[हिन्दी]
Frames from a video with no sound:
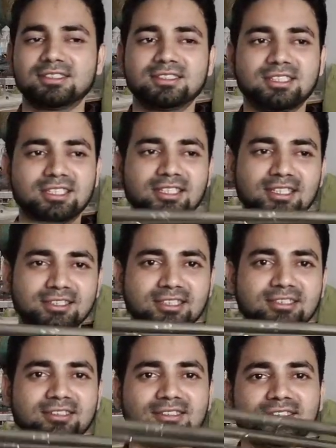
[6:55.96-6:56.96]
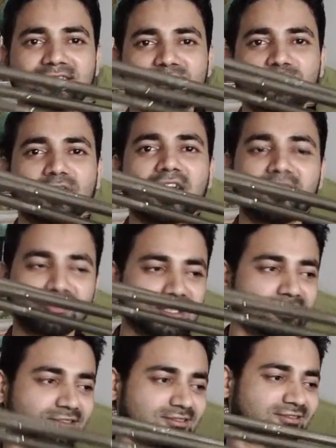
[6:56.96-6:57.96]
इस तरीके से इसको
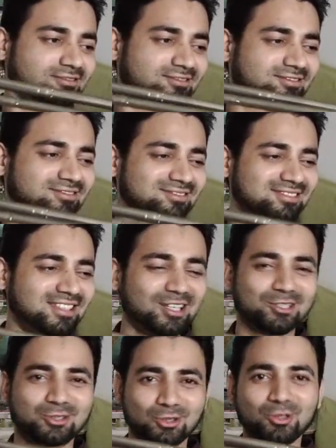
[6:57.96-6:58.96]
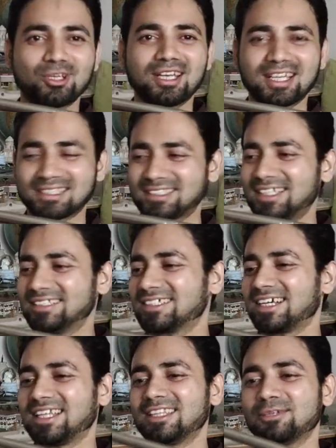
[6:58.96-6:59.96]
काफ़ी ज़ोर लगता है
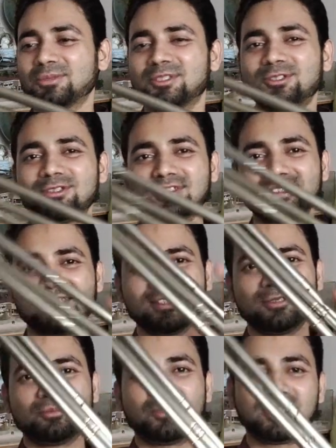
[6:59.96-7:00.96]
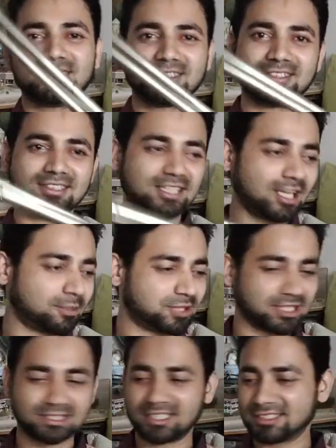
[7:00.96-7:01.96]
निकालने में तो बट ये आप
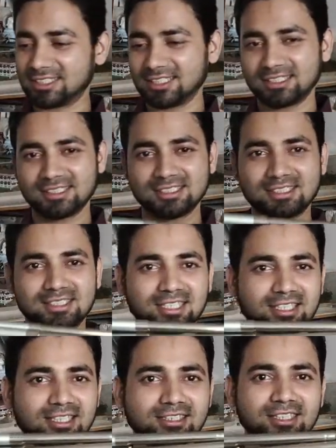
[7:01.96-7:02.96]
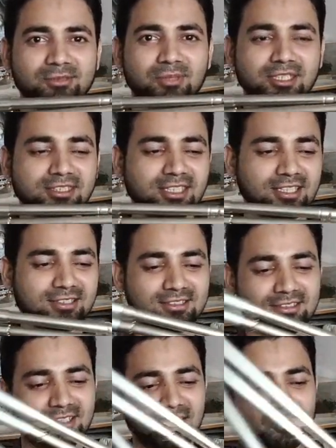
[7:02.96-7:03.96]
देख सकते हैं इस तरीके से बन गया
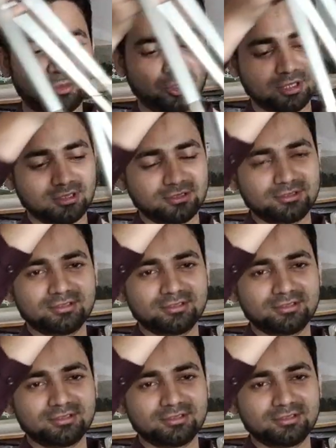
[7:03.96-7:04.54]
ट्राईपॉड